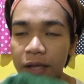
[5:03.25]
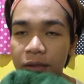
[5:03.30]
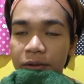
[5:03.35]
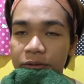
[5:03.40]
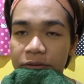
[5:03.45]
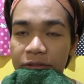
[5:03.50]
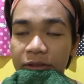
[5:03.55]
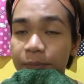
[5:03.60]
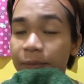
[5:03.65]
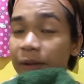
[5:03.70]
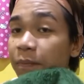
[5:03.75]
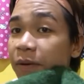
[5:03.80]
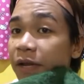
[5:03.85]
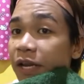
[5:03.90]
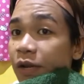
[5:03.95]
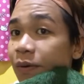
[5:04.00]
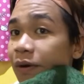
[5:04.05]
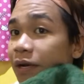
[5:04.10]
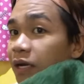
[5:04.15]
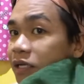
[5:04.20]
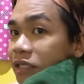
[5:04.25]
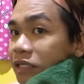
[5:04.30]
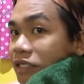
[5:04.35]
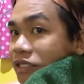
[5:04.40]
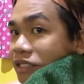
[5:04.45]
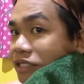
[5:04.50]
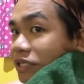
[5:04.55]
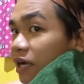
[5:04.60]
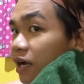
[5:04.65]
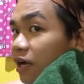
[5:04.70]
Ayun, nagpapaliwanag
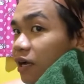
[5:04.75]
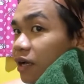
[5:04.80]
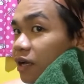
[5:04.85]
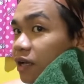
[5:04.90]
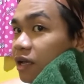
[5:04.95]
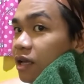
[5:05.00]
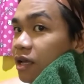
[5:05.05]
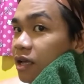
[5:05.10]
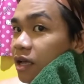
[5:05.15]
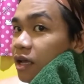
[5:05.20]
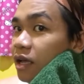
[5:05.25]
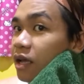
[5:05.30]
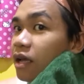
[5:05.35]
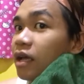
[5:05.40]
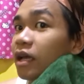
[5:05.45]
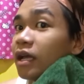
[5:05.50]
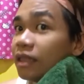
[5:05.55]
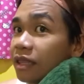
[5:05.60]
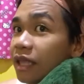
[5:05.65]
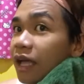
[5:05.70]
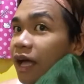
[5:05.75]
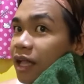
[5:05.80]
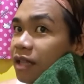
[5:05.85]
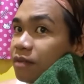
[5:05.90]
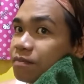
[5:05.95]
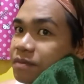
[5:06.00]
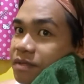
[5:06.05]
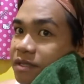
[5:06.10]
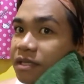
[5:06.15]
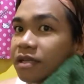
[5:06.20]
din siya. It
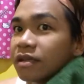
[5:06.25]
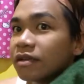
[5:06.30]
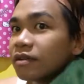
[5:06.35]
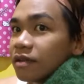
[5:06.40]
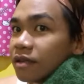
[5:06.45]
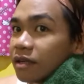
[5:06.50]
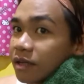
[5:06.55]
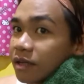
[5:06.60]
helps.